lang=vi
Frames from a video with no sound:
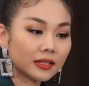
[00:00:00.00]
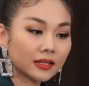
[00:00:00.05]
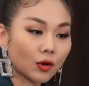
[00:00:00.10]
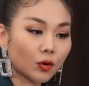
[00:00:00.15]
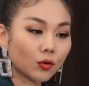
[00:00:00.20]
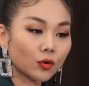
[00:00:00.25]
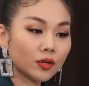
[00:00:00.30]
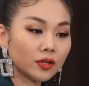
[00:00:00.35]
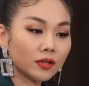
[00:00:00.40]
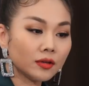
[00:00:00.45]

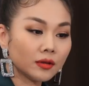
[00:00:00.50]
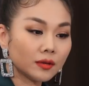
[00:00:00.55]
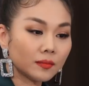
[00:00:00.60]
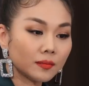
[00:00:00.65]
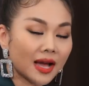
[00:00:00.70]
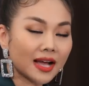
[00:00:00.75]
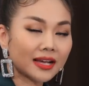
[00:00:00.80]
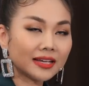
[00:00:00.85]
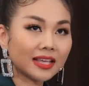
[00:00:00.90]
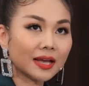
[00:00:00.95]
đổi
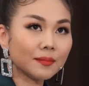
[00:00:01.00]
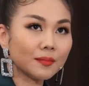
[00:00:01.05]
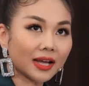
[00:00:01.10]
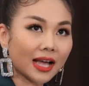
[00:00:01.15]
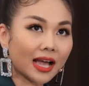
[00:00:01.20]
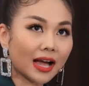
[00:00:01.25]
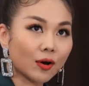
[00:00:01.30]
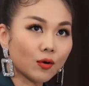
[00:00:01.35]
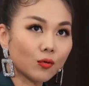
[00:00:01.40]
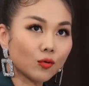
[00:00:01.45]
ban giám
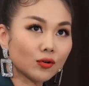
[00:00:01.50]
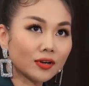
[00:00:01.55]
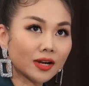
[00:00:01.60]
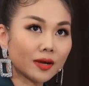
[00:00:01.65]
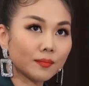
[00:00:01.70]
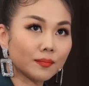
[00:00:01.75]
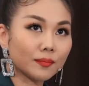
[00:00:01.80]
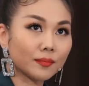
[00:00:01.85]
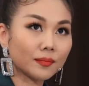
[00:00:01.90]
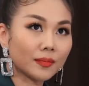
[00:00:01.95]
khảo của
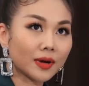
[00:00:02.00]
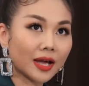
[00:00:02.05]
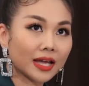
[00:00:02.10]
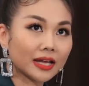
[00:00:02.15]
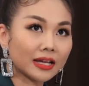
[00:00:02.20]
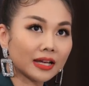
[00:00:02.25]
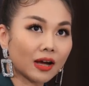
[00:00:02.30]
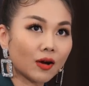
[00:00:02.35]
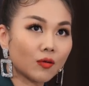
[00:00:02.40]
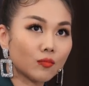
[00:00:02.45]
năm
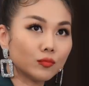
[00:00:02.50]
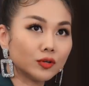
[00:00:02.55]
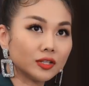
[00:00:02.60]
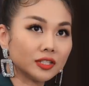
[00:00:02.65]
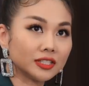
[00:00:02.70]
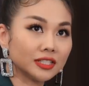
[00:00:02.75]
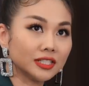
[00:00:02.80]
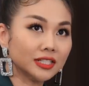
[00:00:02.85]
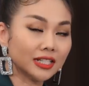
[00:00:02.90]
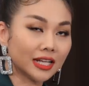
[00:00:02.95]
2019